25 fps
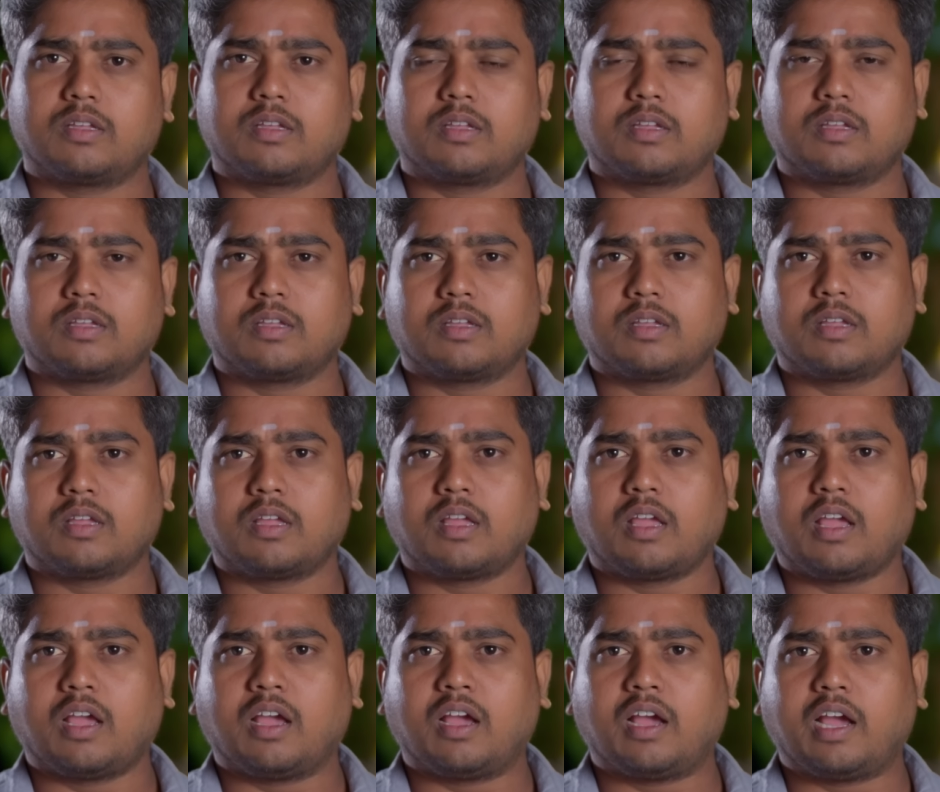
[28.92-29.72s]
நீங்க பாட்டுக்கு
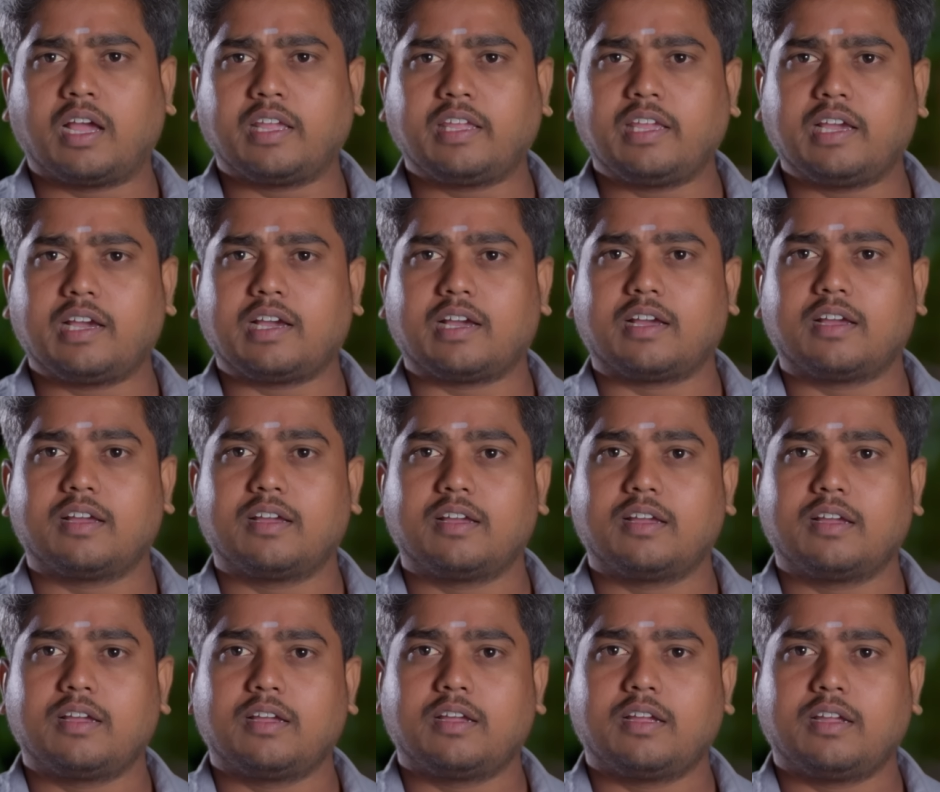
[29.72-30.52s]
போயிட்டு இருக்கீங்க ஐயா